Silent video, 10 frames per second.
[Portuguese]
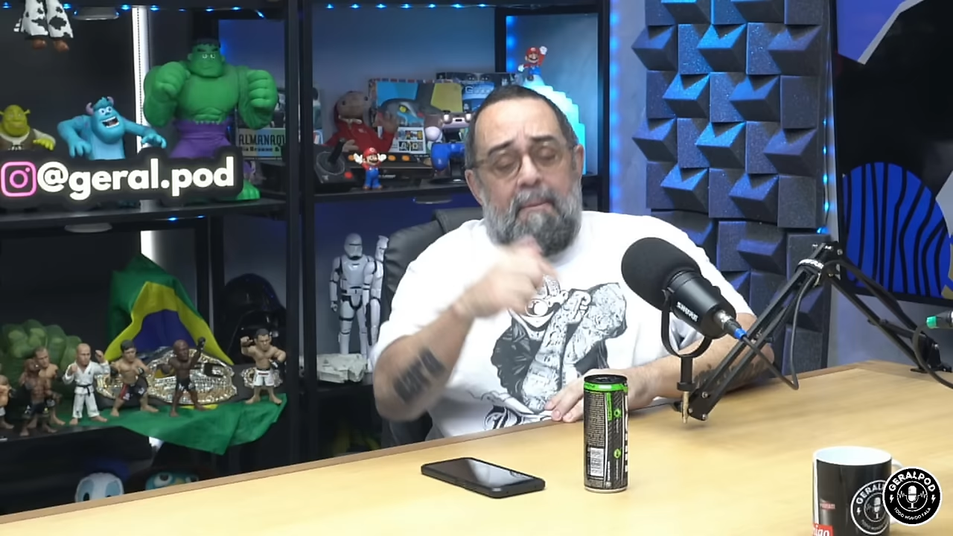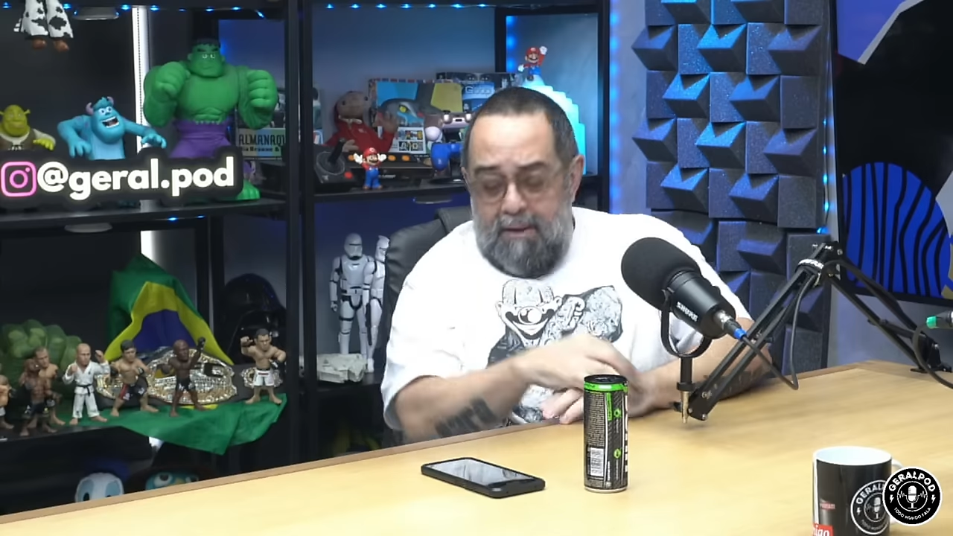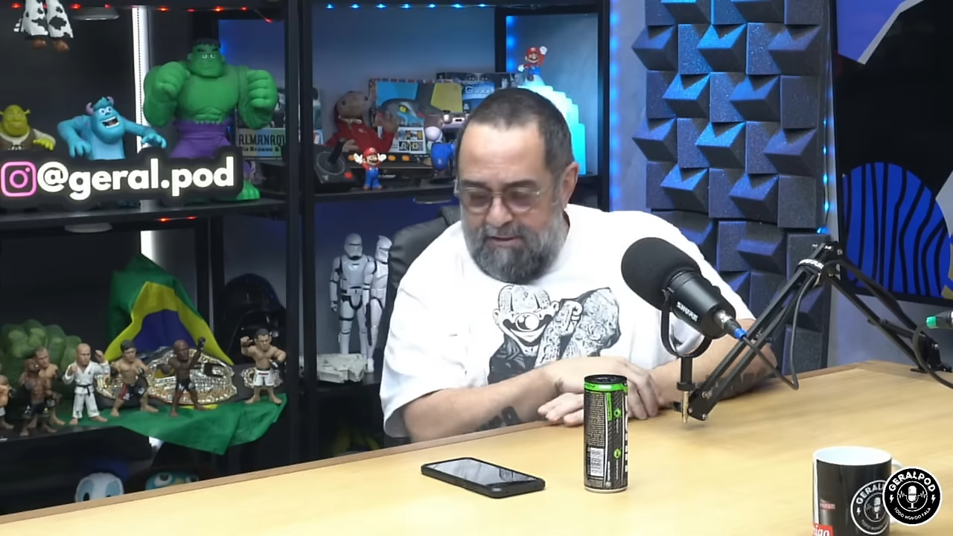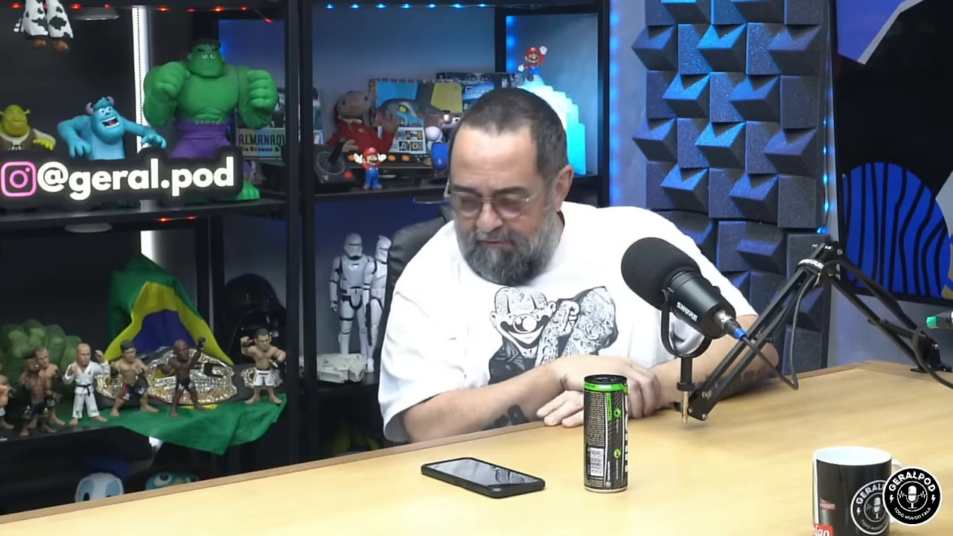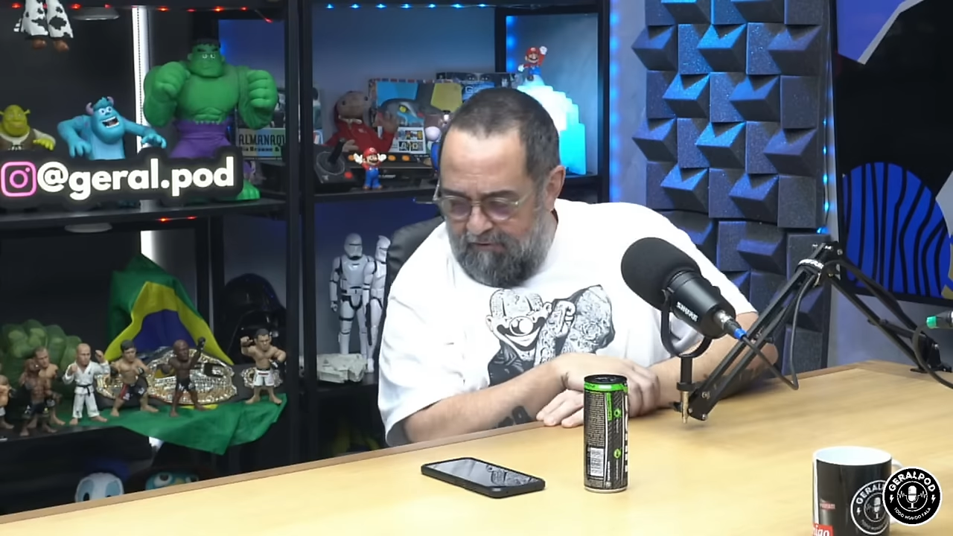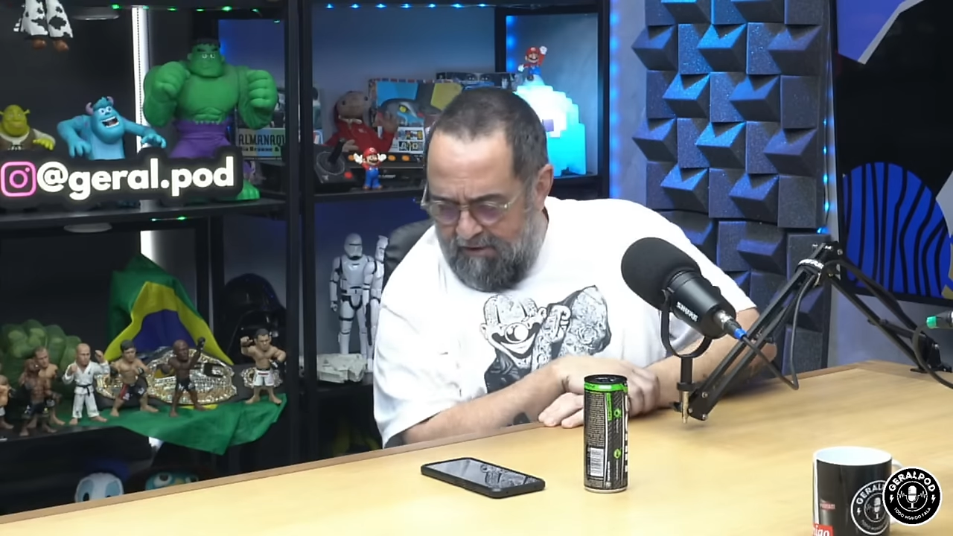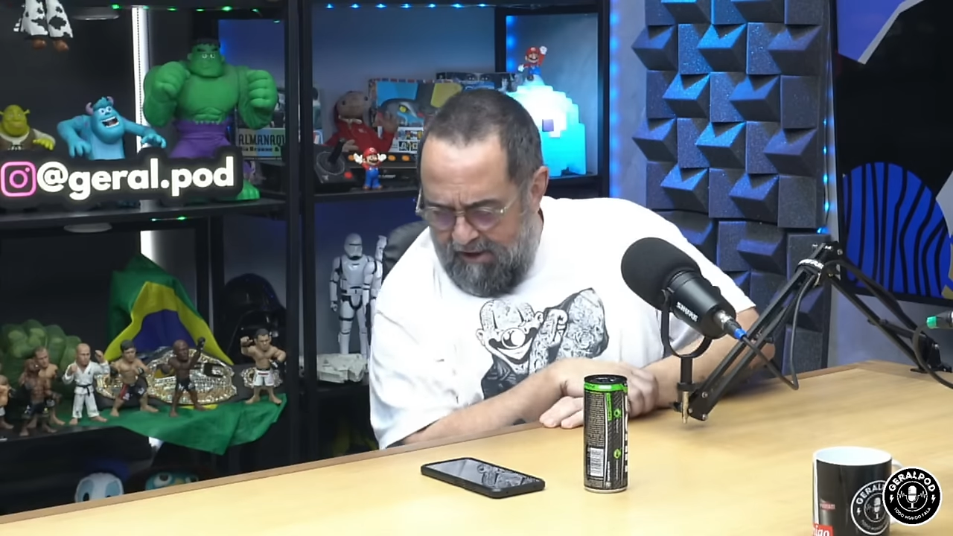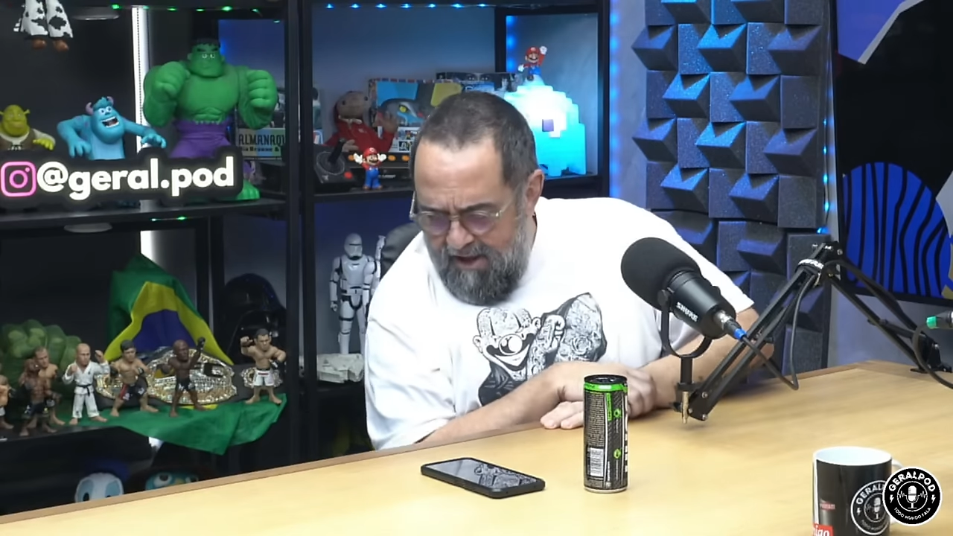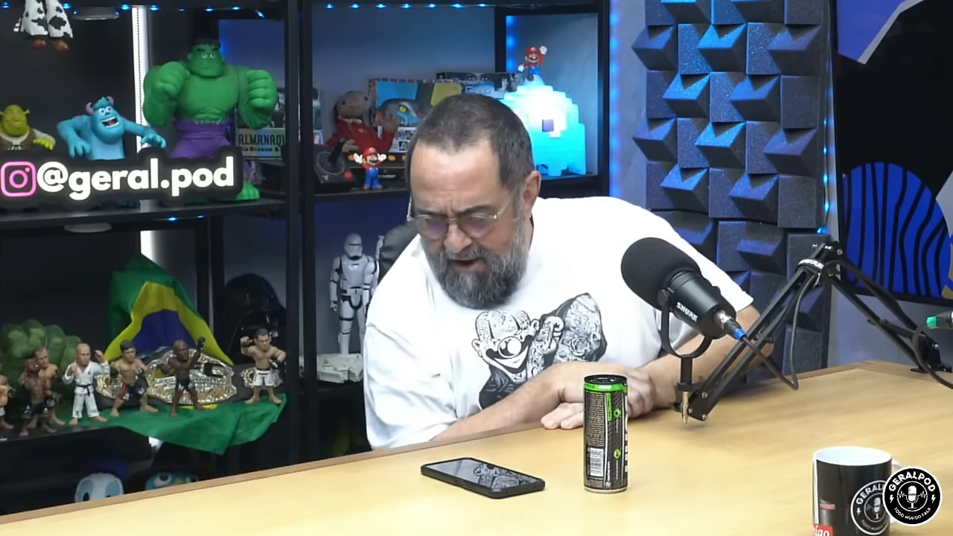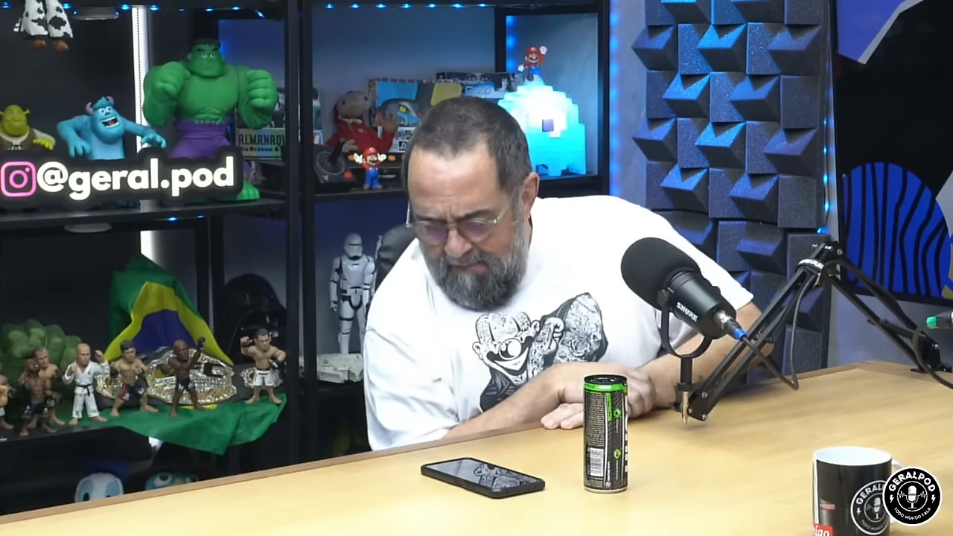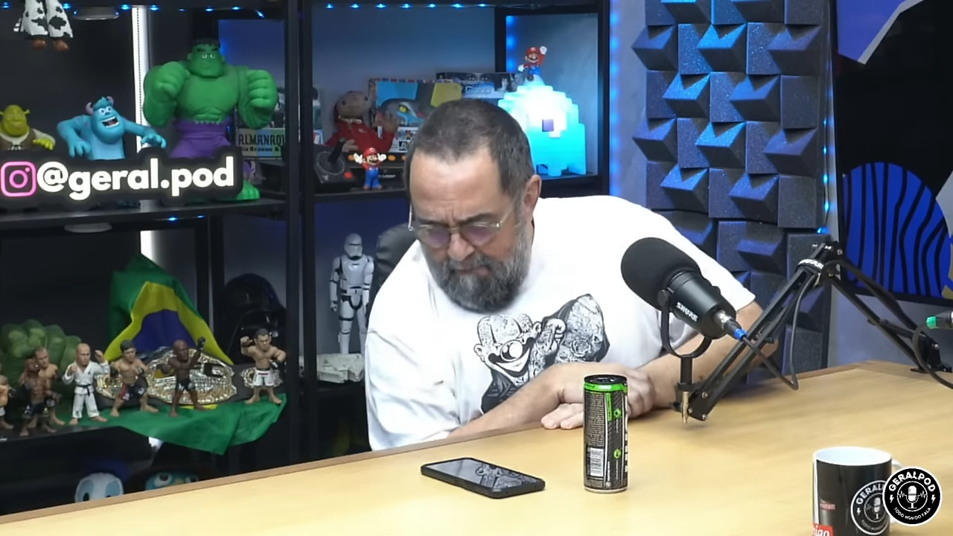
na cabeça. Foi...